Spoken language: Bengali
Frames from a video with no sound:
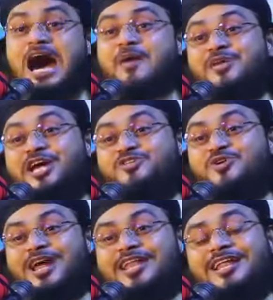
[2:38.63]
আমি
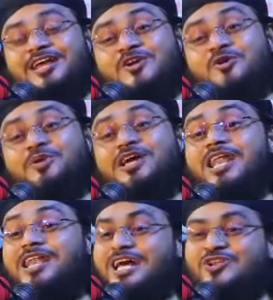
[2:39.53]
একজন আল্লাহর নবী
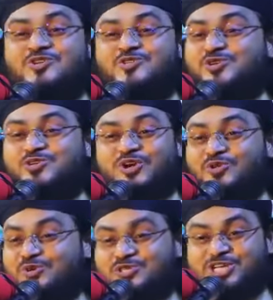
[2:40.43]
আল্লাহর রসুল
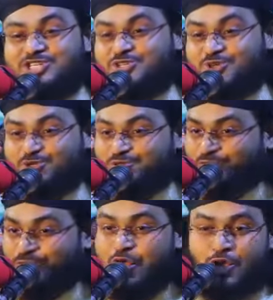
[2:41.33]
সর্বশ্রেষ্ঠ
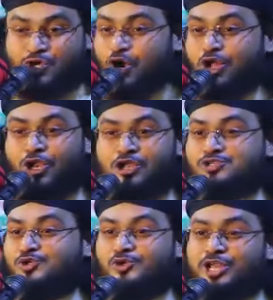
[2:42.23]
রসুল সকল
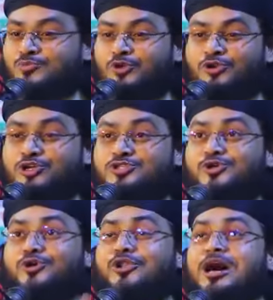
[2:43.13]
রসুলের মূল
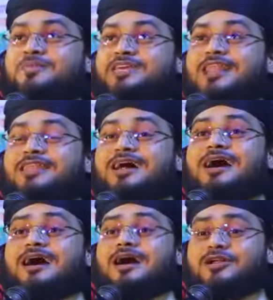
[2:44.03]
রসুল আমি
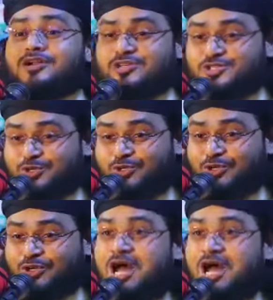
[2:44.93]
আল্লাহর রসুল